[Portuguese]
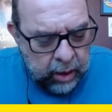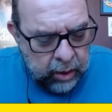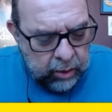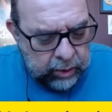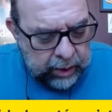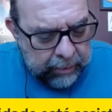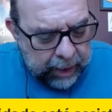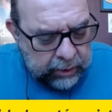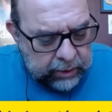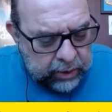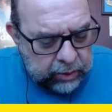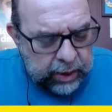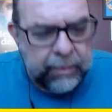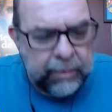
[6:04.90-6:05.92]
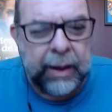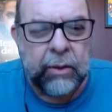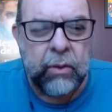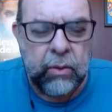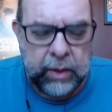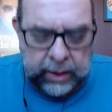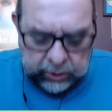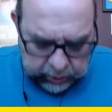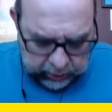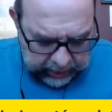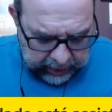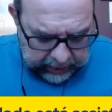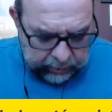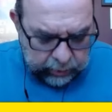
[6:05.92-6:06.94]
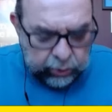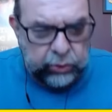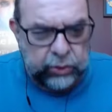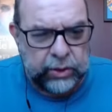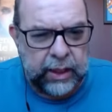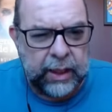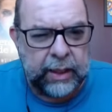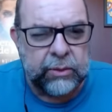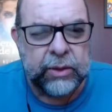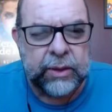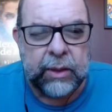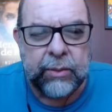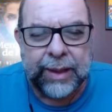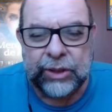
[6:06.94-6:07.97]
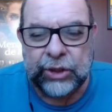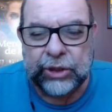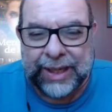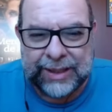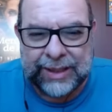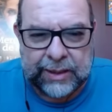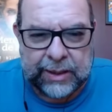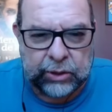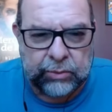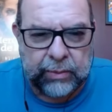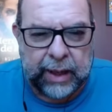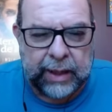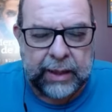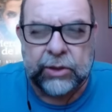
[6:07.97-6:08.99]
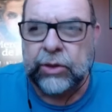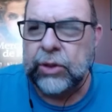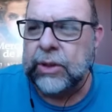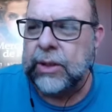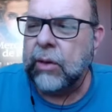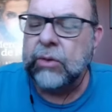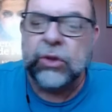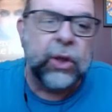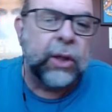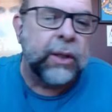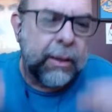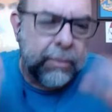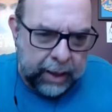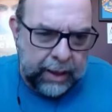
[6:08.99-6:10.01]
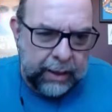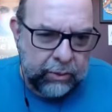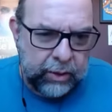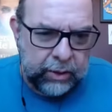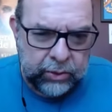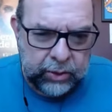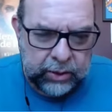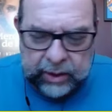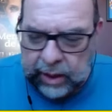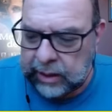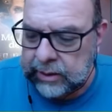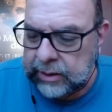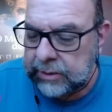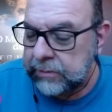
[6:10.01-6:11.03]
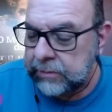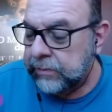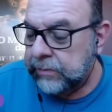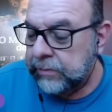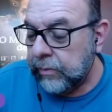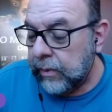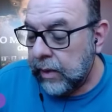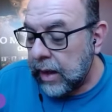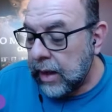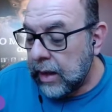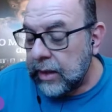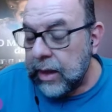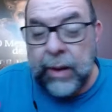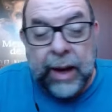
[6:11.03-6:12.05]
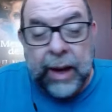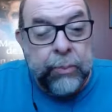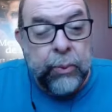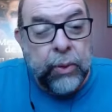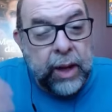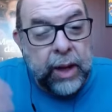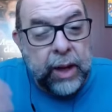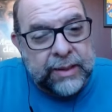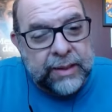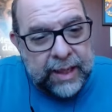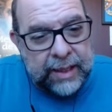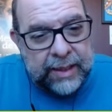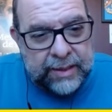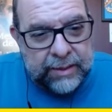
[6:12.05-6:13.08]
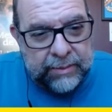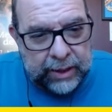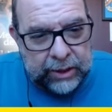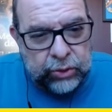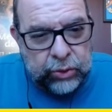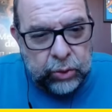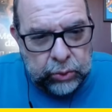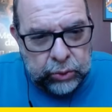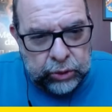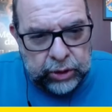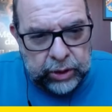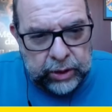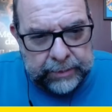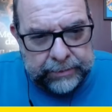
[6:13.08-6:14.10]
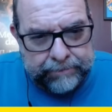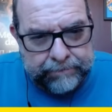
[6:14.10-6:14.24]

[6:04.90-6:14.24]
Eu trabalho, eu trabalho com redes sociais há muitos anos. Tem uma agência de marketing digital que só trabalha com redes sociais. Tem uma arapuca que a esquerda se mete todo dia